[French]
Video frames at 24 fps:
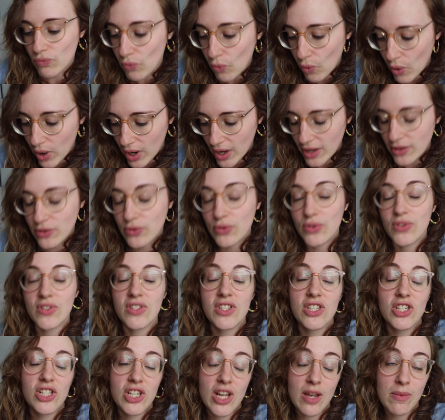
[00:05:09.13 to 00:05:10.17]
Voilà, donc
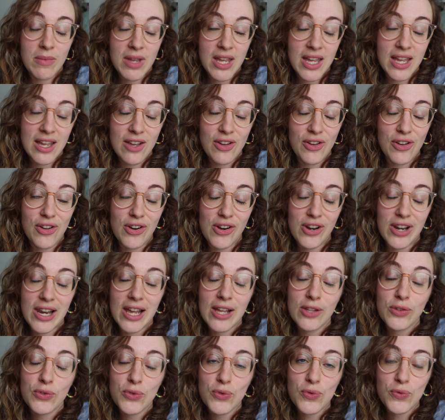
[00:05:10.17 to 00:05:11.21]
si jamais euh,
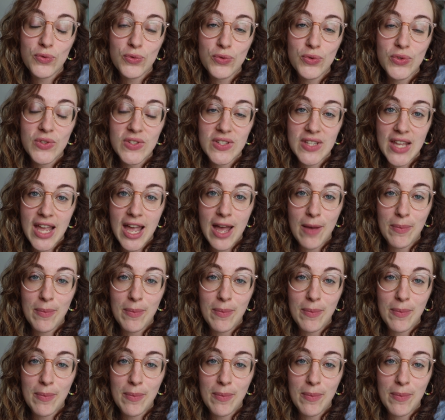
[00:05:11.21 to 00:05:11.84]
l'un de vous sait